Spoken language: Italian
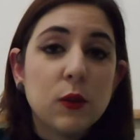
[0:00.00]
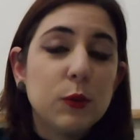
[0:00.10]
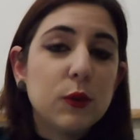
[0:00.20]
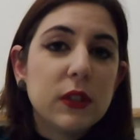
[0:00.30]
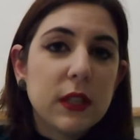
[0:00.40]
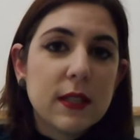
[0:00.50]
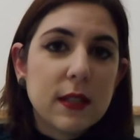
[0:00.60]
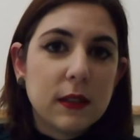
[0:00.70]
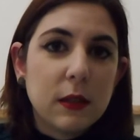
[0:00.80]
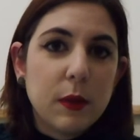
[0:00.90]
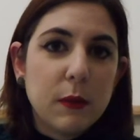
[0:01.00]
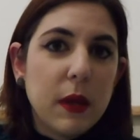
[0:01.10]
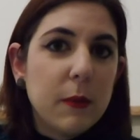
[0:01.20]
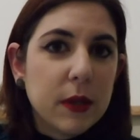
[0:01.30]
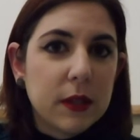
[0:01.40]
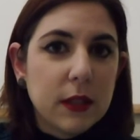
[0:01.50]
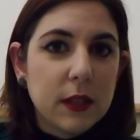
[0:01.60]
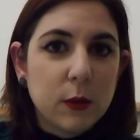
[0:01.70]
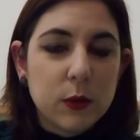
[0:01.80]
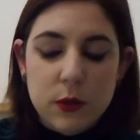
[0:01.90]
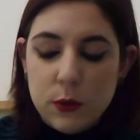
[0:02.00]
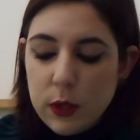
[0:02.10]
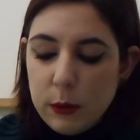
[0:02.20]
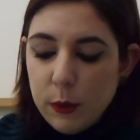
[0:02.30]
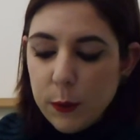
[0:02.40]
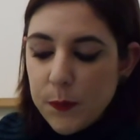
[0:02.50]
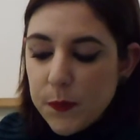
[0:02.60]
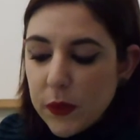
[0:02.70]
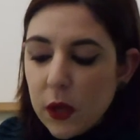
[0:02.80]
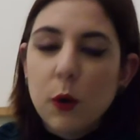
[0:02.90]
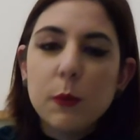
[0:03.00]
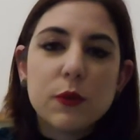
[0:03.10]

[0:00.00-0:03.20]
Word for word: è stato molto interessante per me partire da questo libro.